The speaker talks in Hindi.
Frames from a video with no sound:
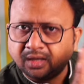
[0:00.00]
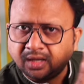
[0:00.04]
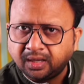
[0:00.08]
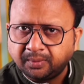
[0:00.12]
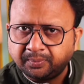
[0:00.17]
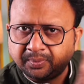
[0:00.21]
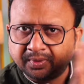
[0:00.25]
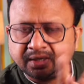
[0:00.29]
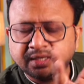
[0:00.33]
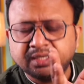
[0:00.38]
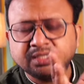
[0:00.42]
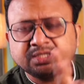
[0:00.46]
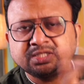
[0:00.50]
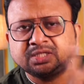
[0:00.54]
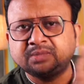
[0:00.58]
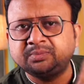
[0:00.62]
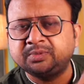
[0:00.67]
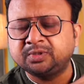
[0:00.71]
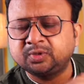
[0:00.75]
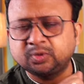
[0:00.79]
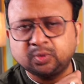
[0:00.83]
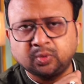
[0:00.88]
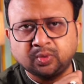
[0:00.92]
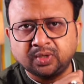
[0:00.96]
अपग्रेडेशन
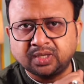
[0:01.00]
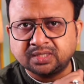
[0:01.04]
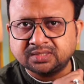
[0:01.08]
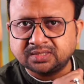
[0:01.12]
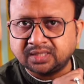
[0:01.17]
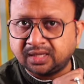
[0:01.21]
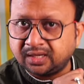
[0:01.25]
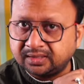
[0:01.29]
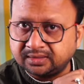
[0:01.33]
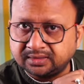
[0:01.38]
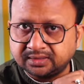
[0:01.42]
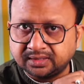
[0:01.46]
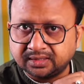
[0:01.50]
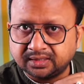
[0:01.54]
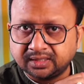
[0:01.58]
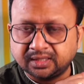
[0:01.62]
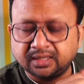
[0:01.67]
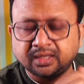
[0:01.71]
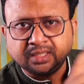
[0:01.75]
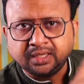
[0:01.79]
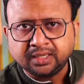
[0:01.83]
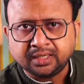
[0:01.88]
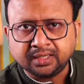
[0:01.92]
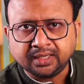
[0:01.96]
में थोड़ा सा अंतर
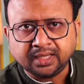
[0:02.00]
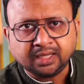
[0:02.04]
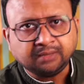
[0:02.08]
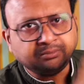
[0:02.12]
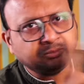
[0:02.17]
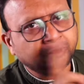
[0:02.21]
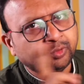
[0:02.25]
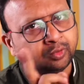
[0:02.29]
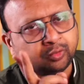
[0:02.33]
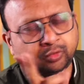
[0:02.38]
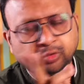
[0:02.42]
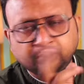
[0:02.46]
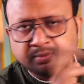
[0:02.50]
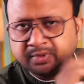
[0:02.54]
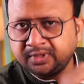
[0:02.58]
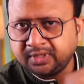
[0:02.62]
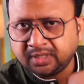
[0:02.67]
है रैम दोनों